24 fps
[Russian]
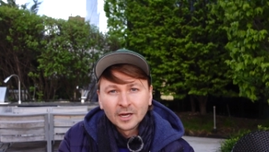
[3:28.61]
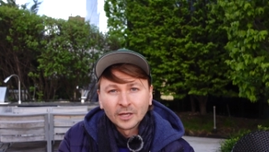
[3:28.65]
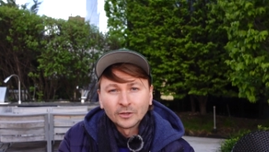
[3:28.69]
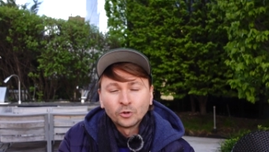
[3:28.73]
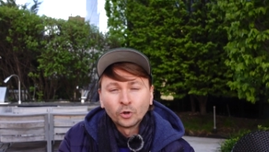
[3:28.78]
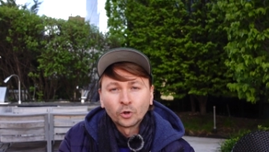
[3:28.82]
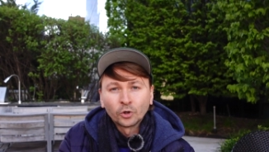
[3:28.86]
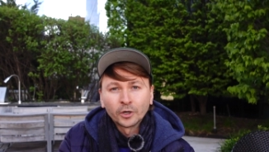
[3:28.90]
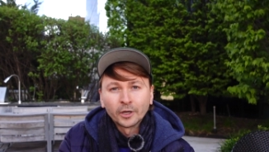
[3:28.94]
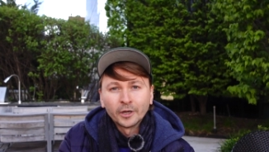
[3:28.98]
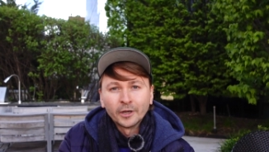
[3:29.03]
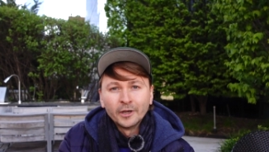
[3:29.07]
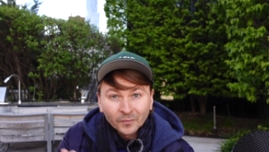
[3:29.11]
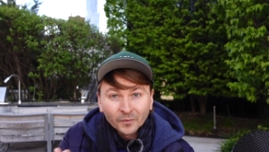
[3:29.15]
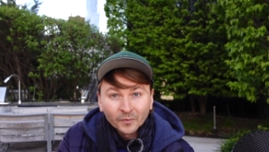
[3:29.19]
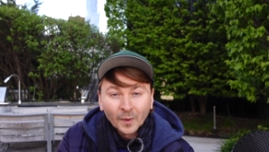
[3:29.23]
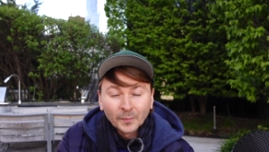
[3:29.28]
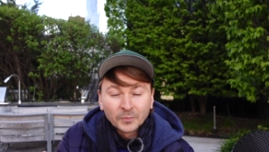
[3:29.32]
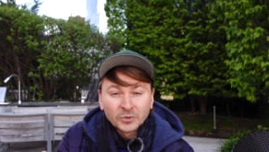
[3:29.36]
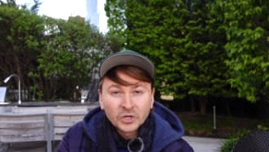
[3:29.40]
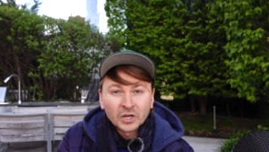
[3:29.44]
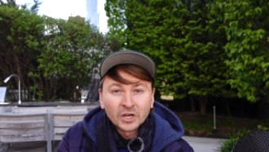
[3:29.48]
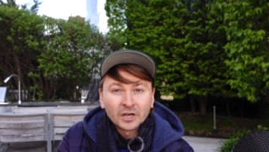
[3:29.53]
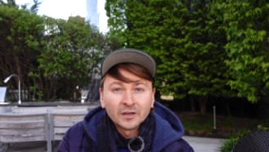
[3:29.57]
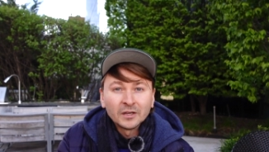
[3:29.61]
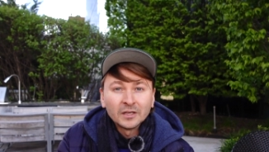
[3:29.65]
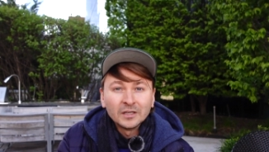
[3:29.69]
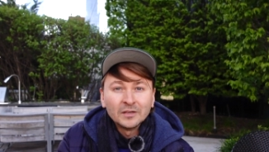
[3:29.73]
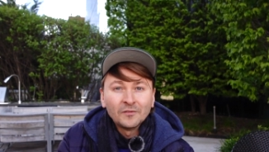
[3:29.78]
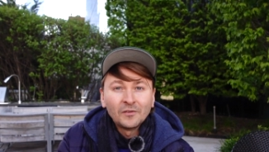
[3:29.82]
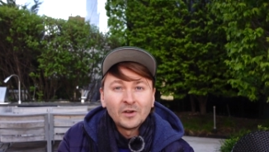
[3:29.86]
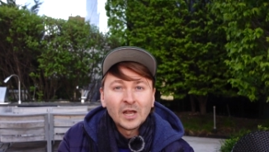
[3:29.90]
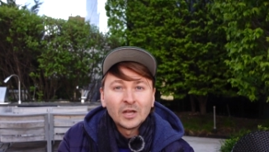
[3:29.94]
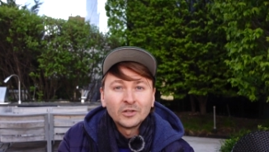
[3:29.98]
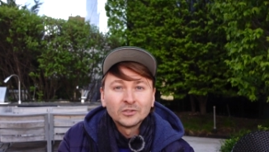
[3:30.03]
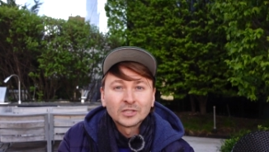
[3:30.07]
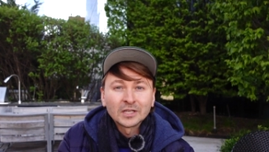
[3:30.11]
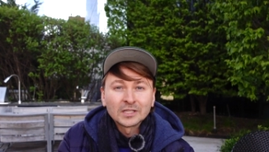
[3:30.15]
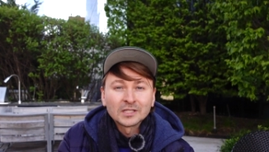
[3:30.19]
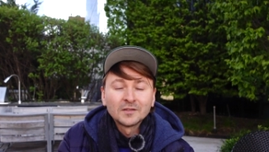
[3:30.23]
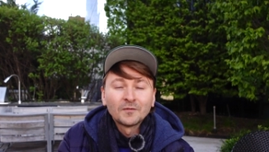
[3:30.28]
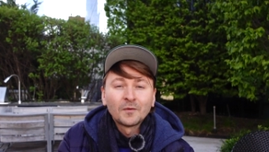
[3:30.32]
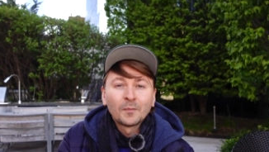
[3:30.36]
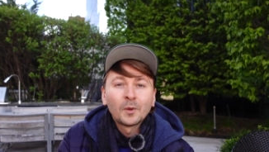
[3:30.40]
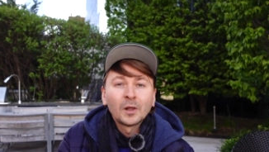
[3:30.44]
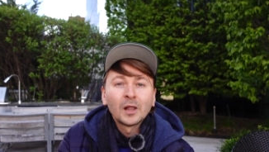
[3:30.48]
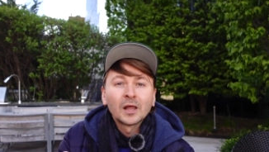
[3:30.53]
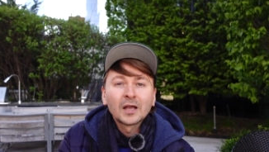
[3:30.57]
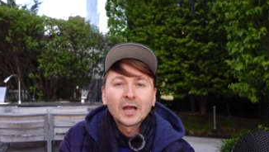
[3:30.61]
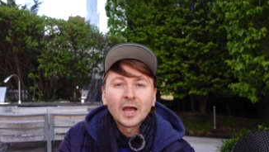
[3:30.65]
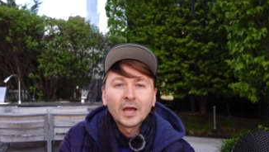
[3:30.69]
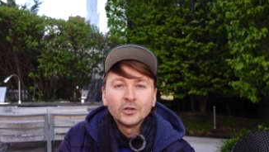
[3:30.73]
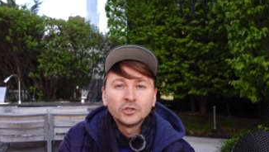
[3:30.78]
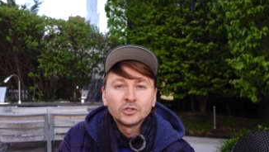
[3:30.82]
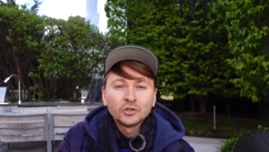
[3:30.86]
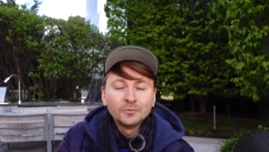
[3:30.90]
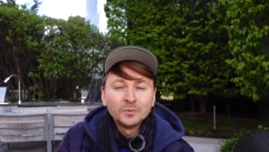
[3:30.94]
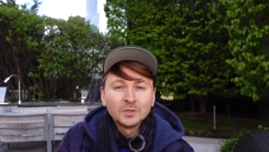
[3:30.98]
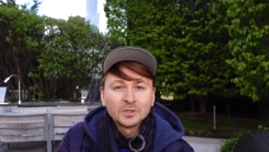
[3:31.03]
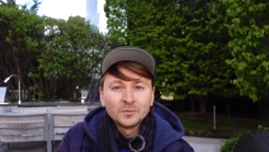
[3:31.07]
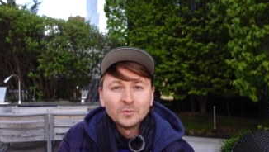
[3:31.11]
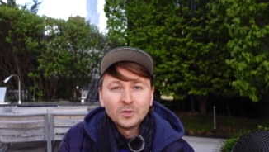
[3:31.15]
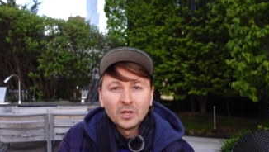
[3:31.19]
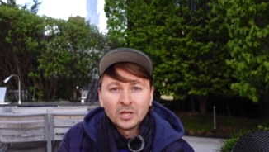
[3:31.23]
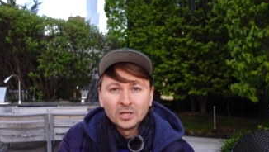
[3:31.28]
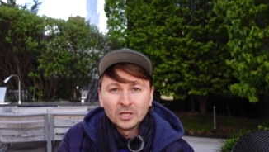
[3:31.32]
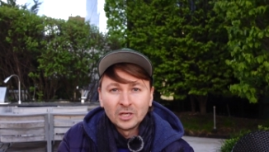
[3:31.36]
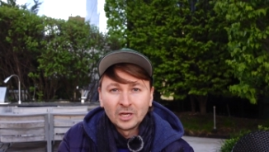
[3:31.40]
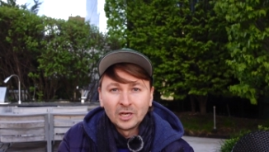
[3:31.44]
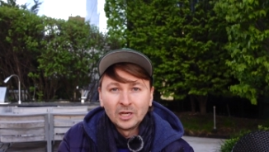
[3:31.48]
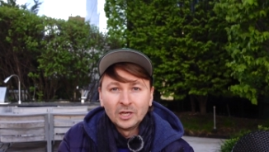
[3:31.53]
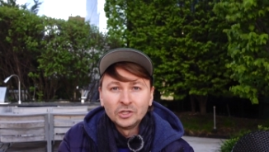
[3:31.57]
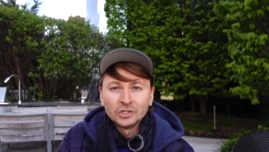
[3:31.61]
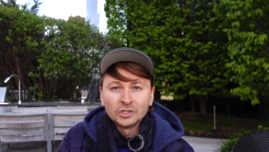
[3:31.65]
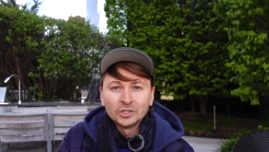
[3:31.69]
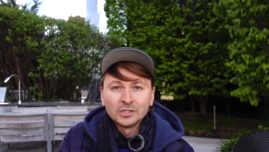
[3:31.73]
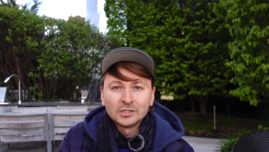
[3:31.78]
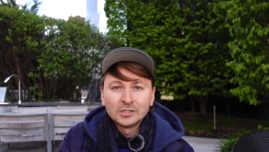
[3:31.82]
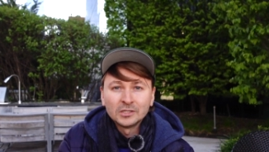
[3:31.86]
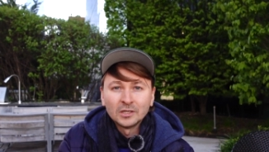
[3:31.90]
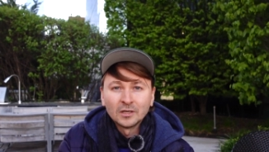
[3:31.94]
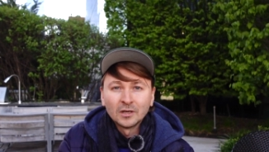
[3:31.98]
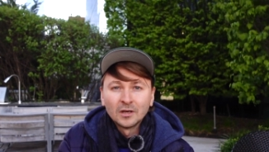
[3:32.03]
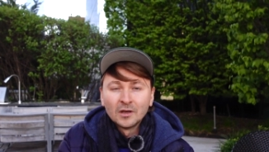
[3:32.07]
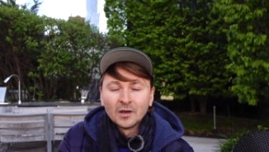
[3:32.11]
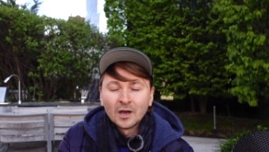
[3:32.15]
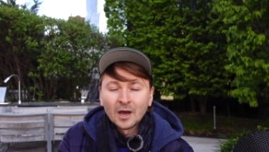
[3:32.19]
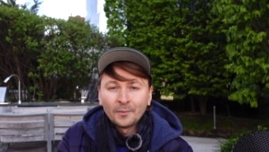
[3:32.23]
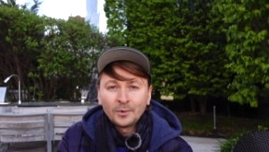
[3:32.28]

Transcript: которые вообще являются основополагающим изменением их личности.